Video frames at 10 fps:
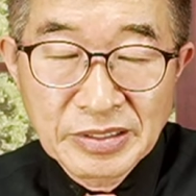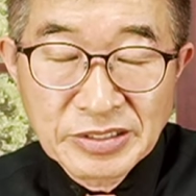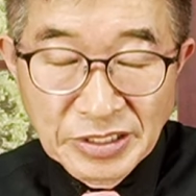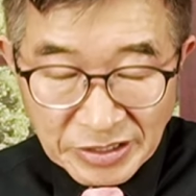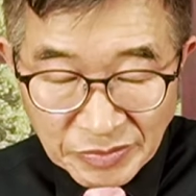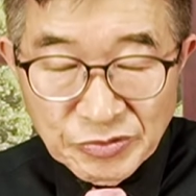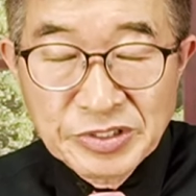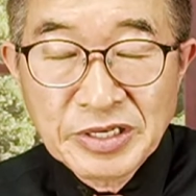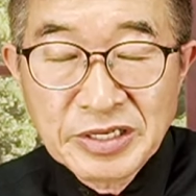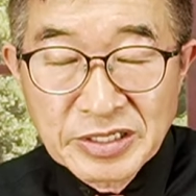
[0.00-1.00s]
선거
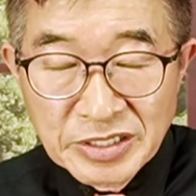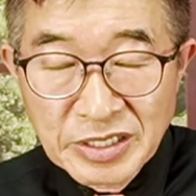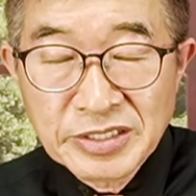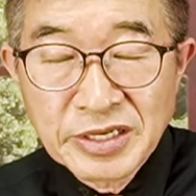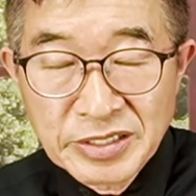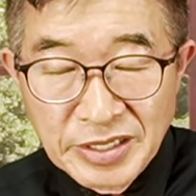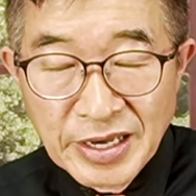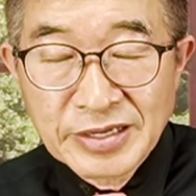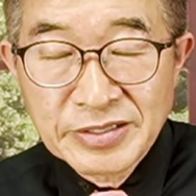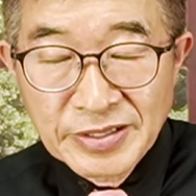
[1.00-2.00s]
문제의 실체를
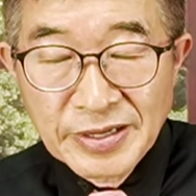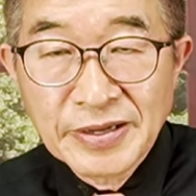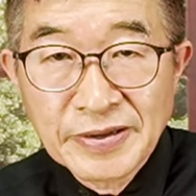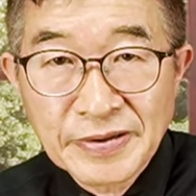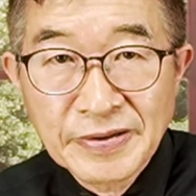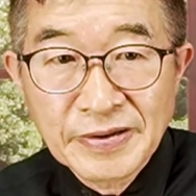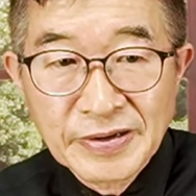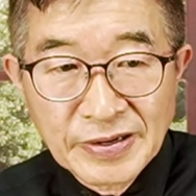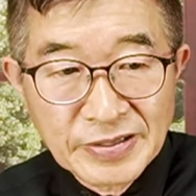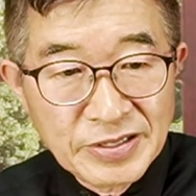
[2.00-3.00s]
이해하는데
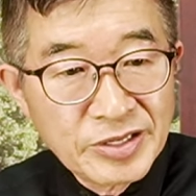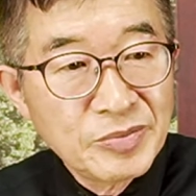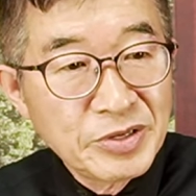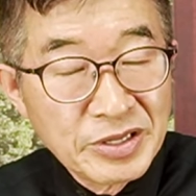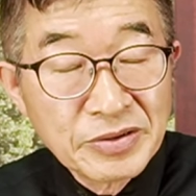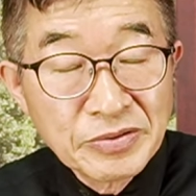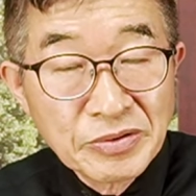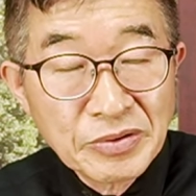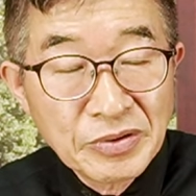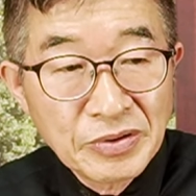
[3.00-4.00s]
큰 힘이
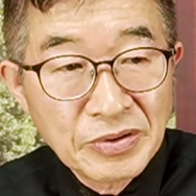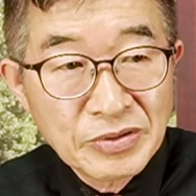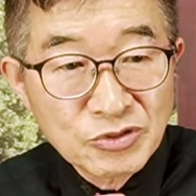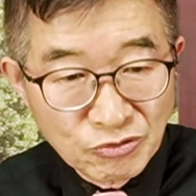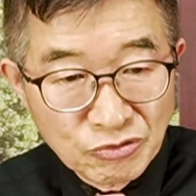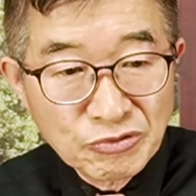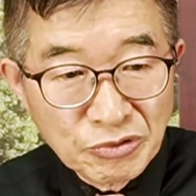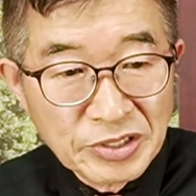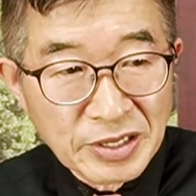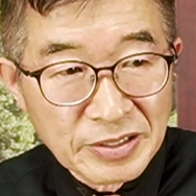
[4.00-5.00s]
되고
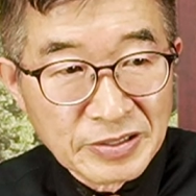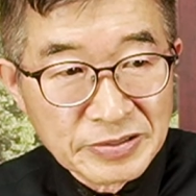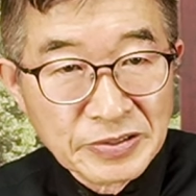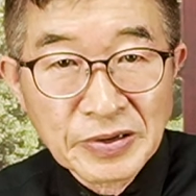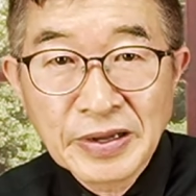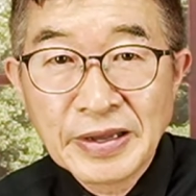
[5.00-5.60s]
주춧돌이 되는 거죠.